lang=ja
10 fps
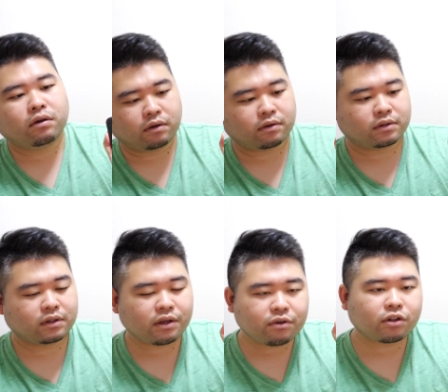うん、っ
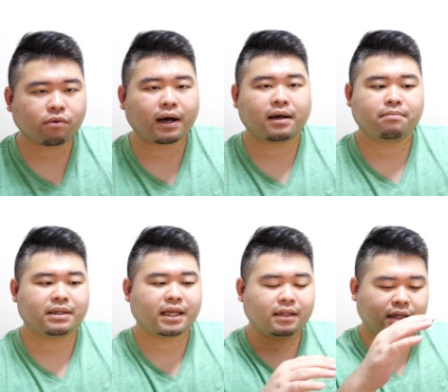ていう人は、
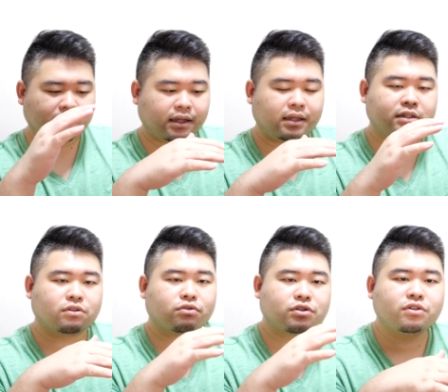まあ、だんだんだんだん
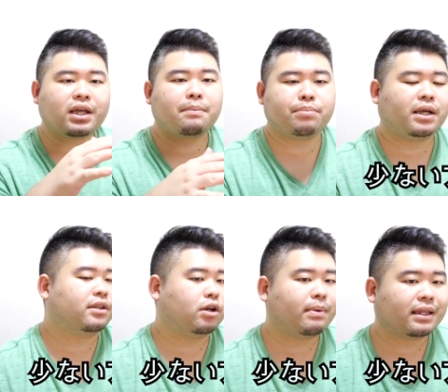その少ない
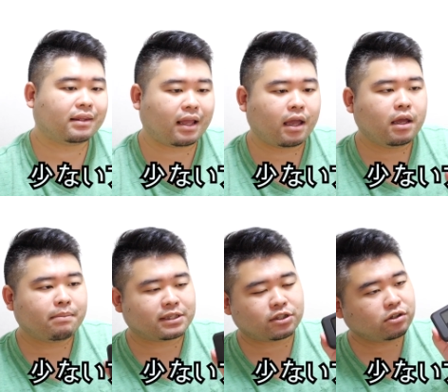プランっていうのもあって、
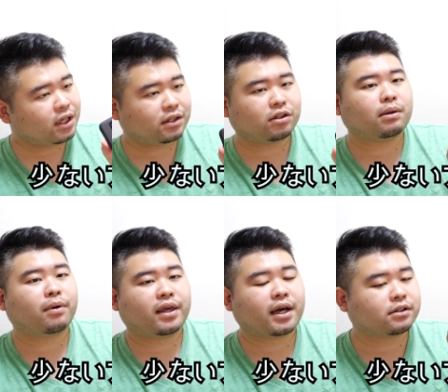まあ、少ないって言って
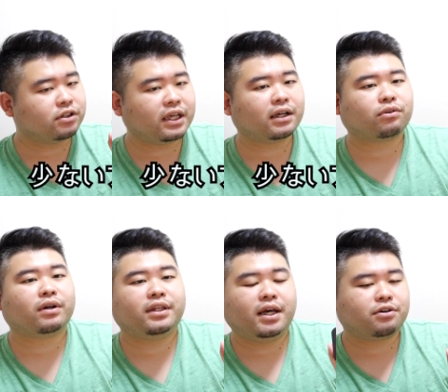もね、100ギガと
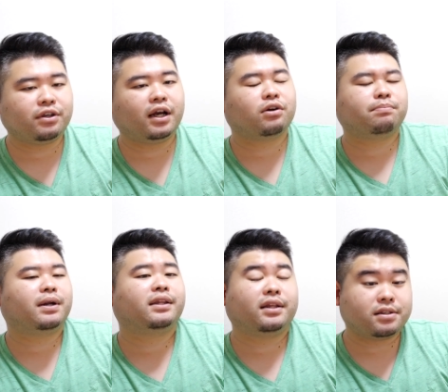か200ギガの
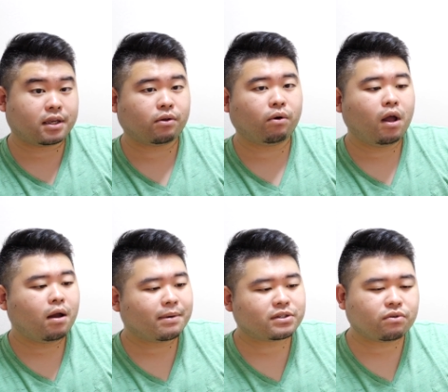プランなんですけど、
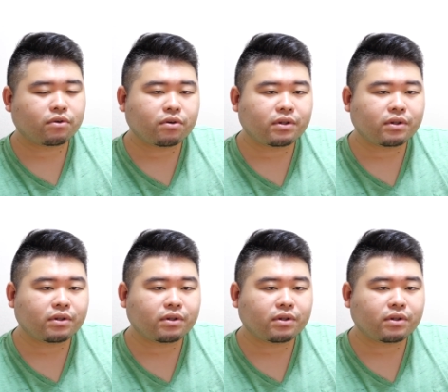まあ、そうい